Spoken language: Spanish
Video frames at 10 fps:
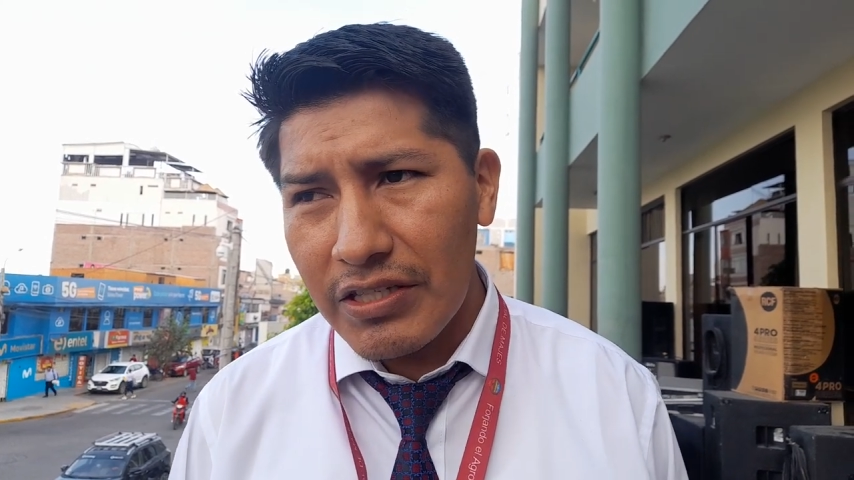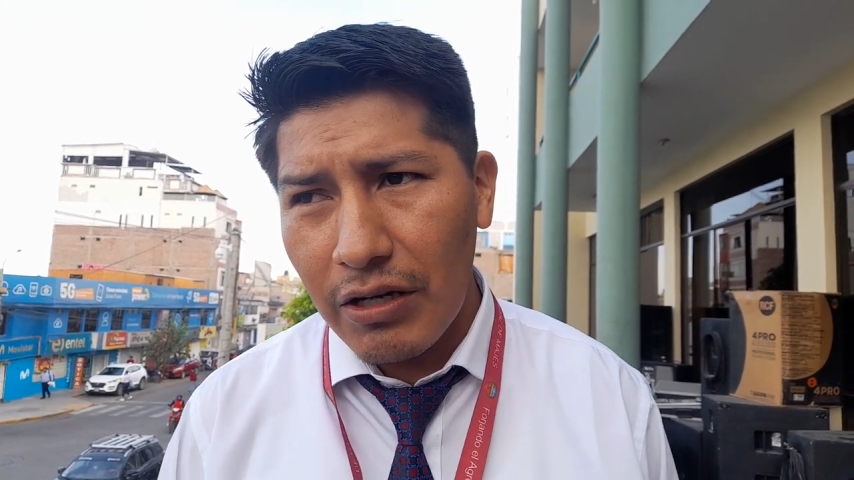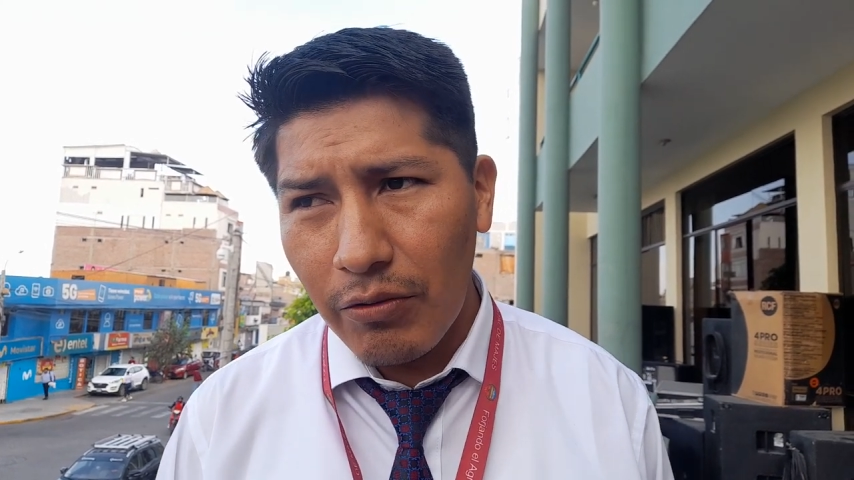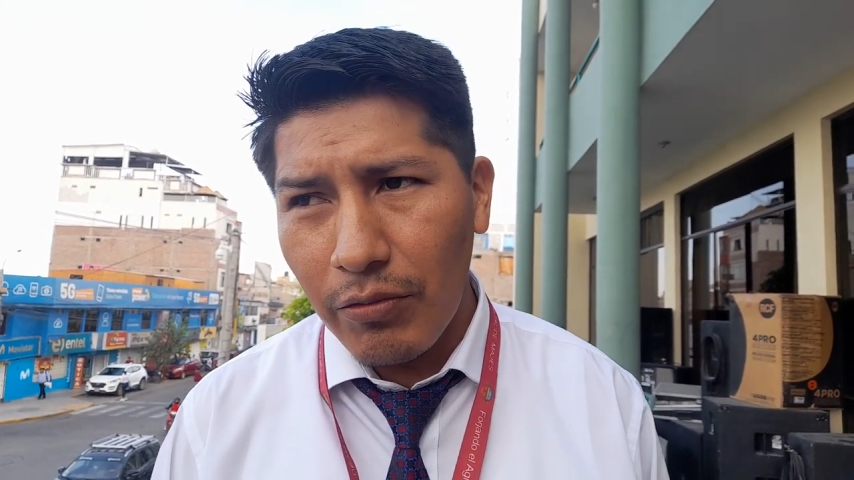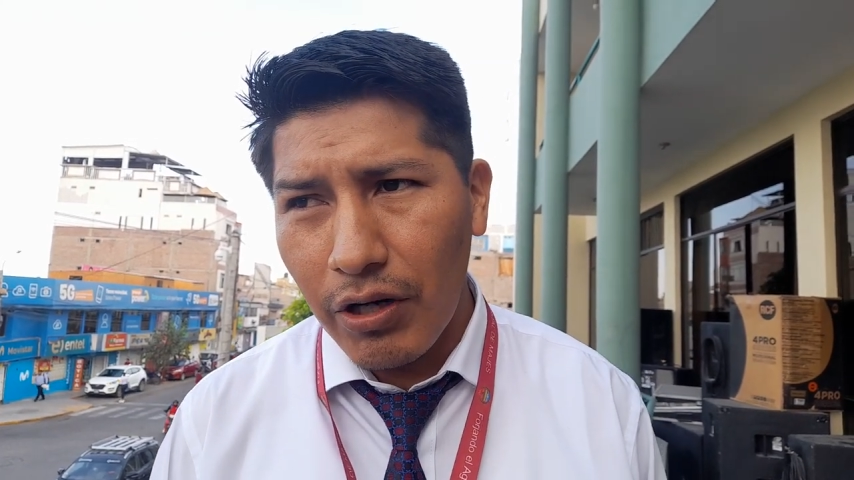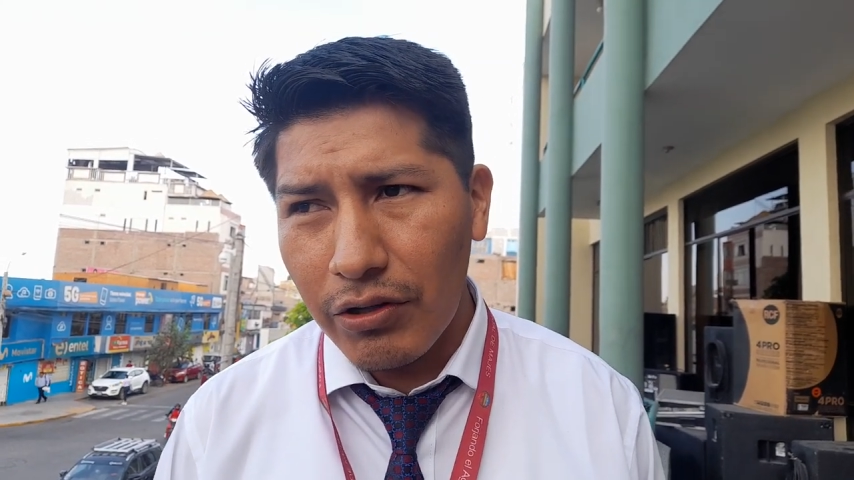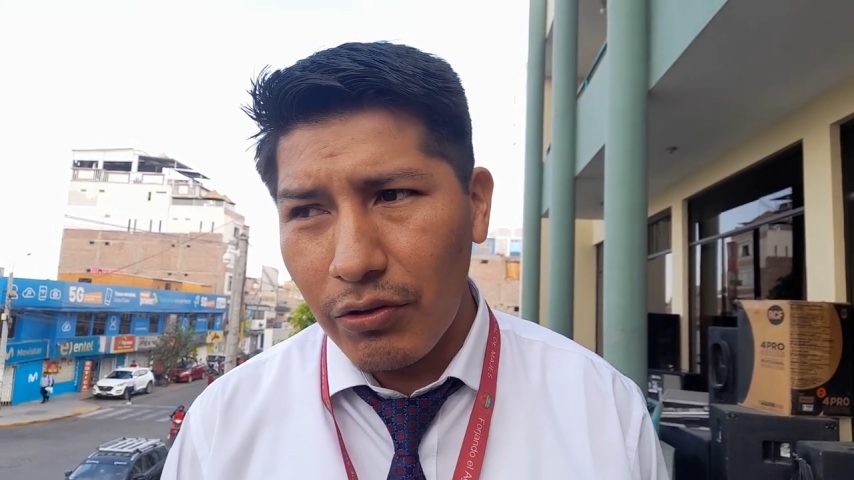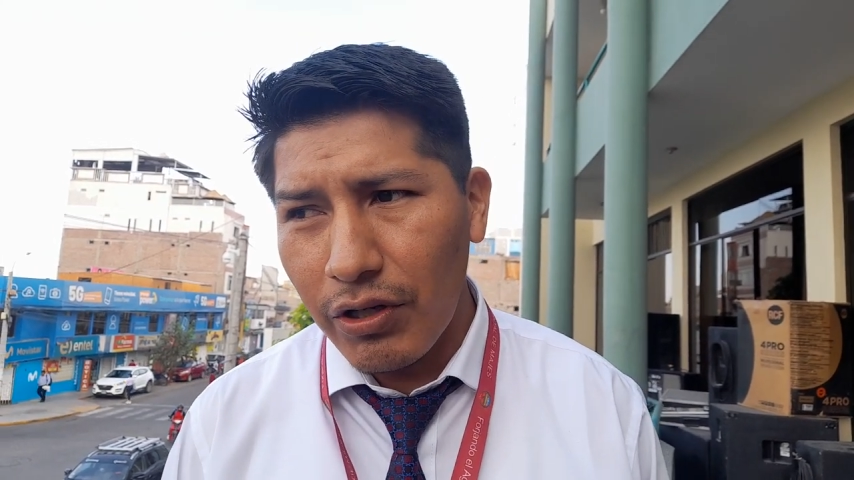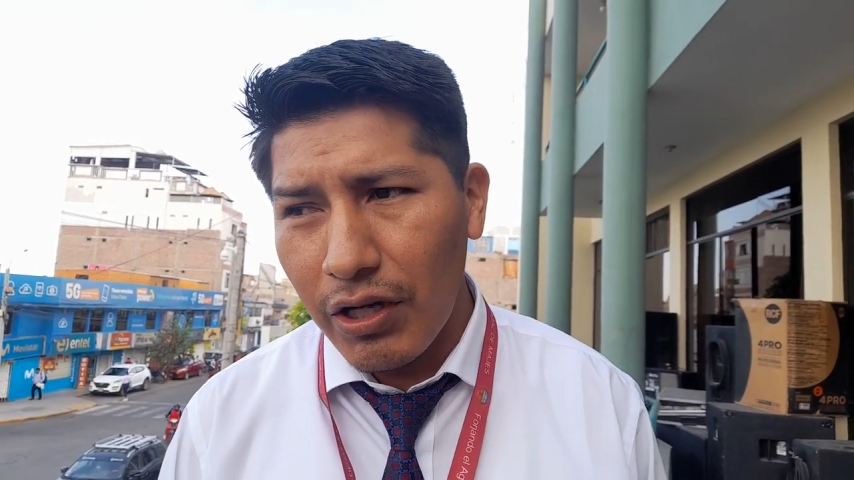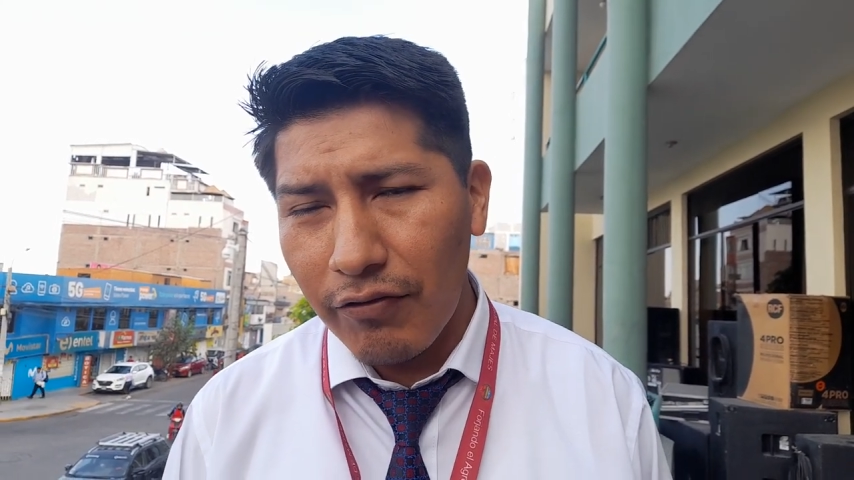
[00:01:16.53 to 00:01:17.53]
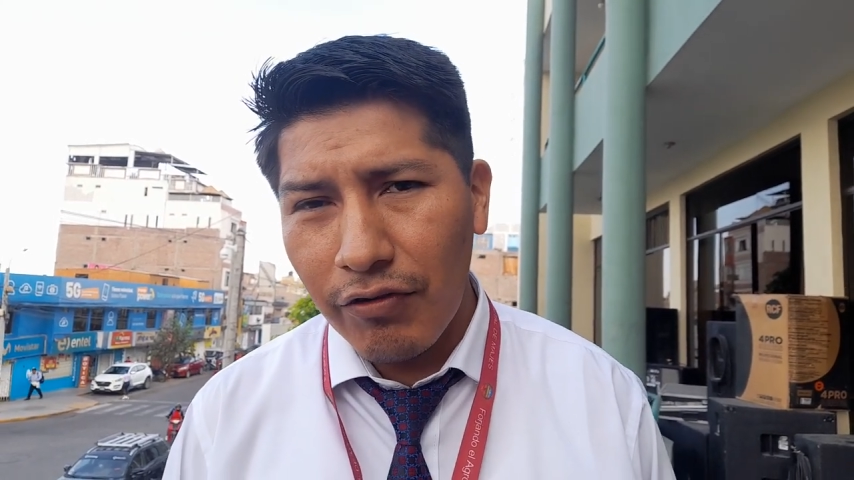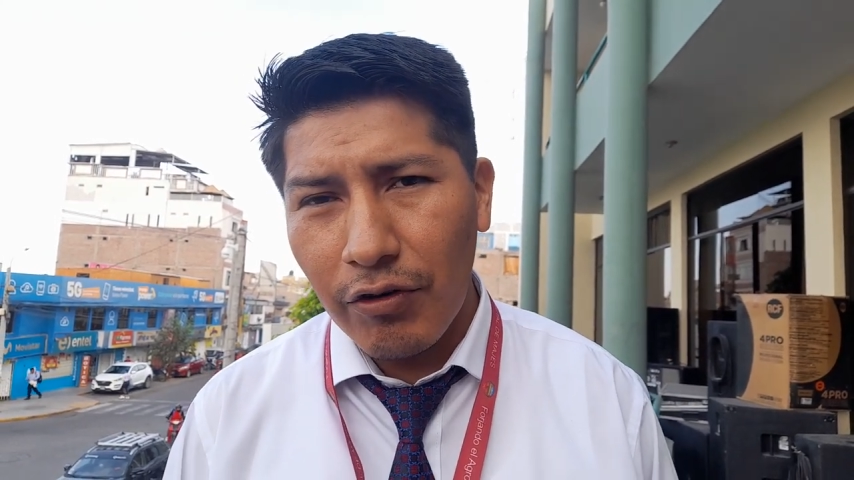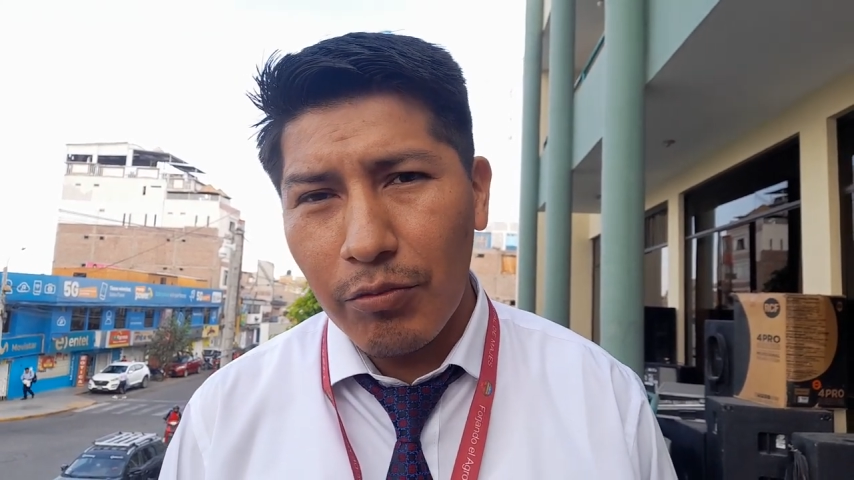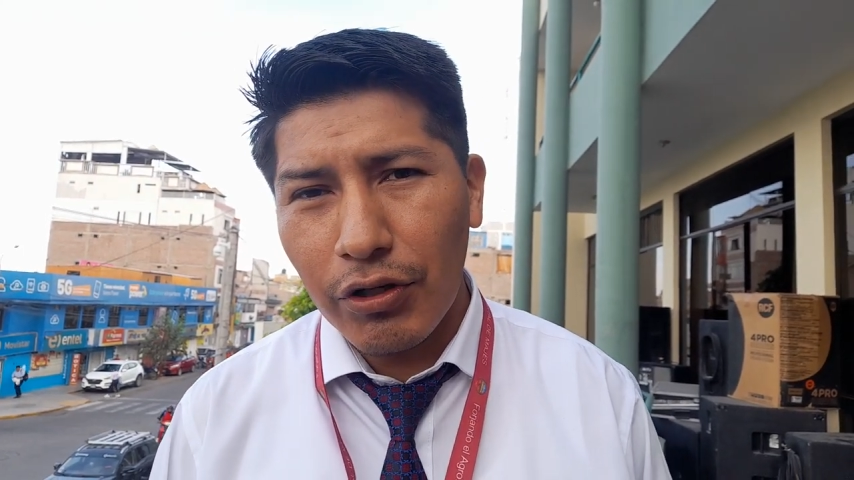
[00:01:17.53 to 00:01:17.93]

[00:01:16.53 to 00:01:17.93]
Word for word: esta convocatoria fueron